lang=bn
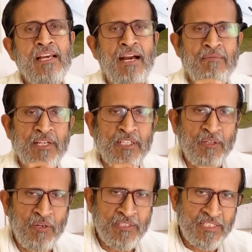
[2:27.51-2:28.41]
আমি একটা
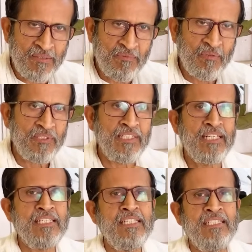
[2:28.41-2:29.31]
কনসেপ্ট তোমাদের
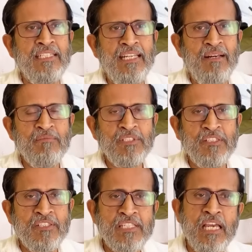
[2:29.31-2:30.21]
কাছে নিয়ে এলাম সেটা হচ্ছে